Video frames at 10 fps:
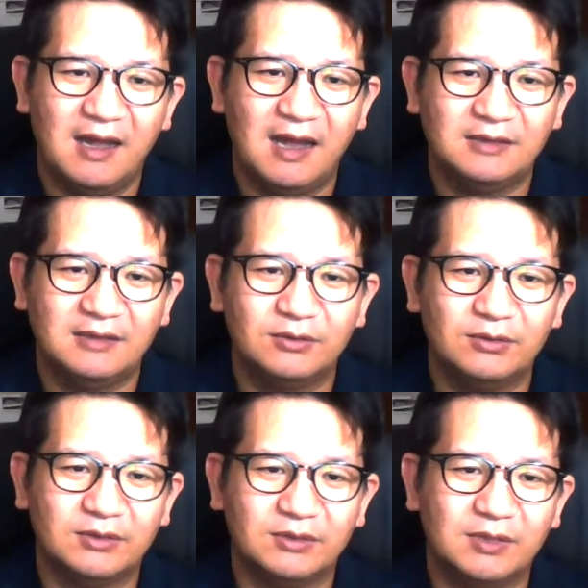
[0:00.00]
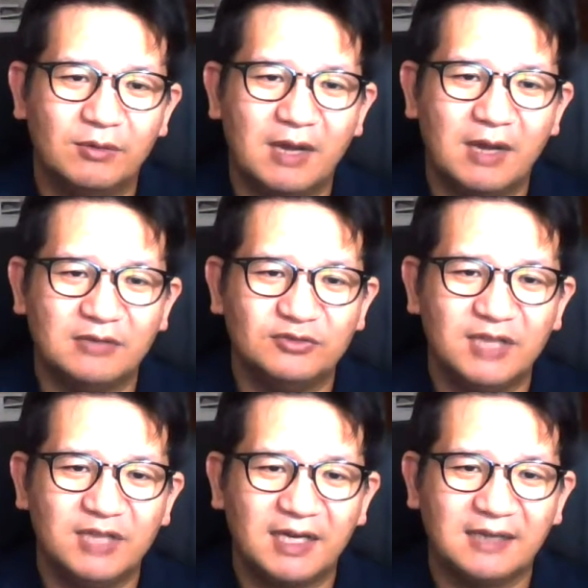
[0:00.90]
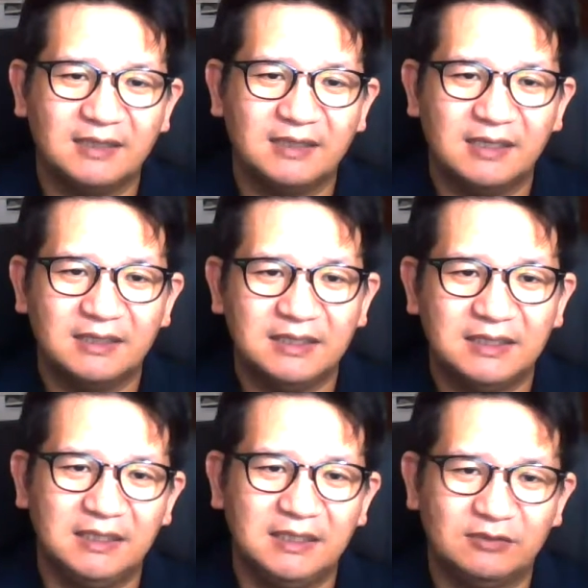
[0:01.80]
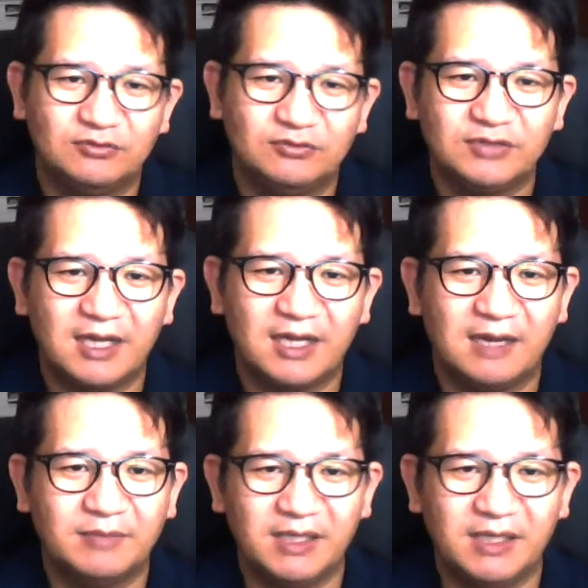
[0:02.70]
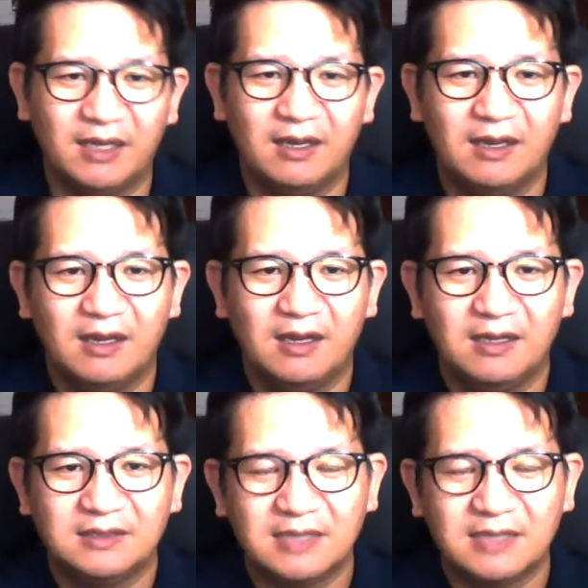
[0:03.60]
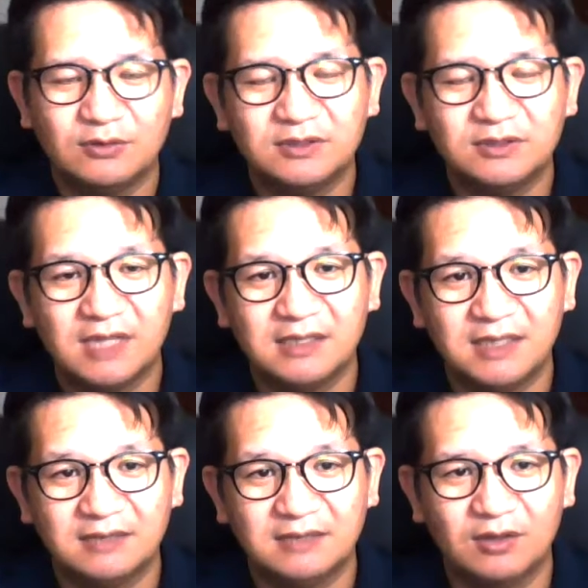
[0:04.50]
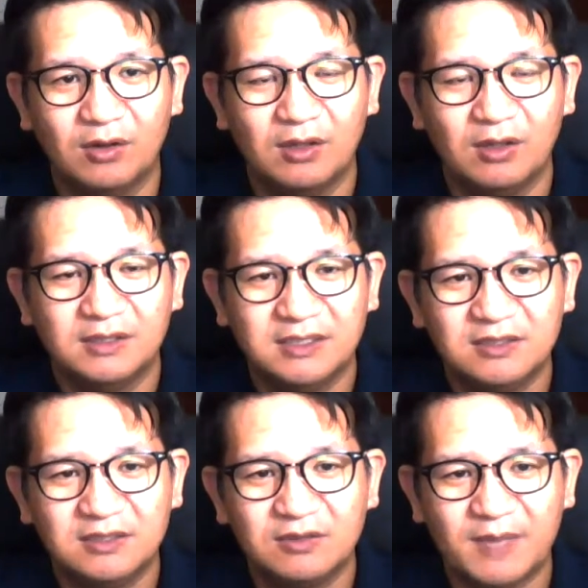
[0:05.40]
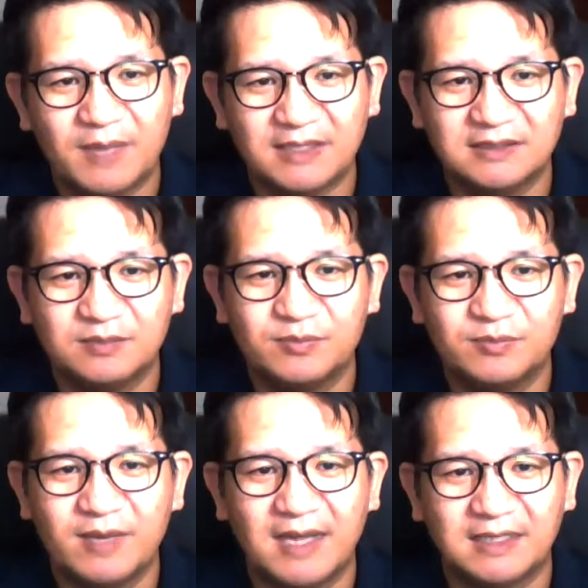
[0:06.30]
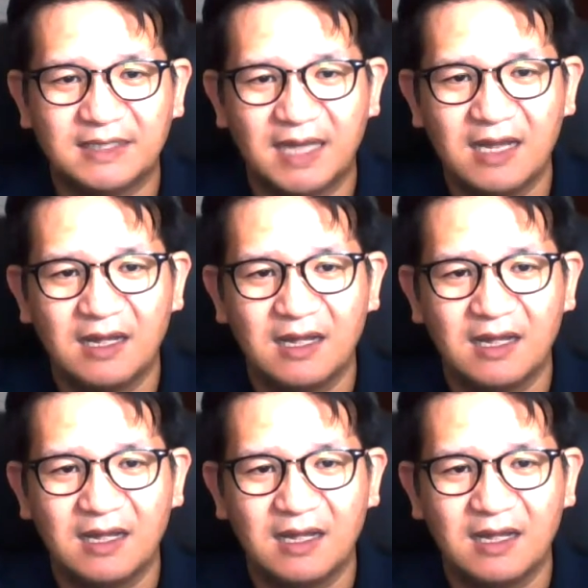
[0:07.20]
안드로니고와 유니아라는 이두 사람이 사도사에서 의이 인정을 받았을 뿐만 아니라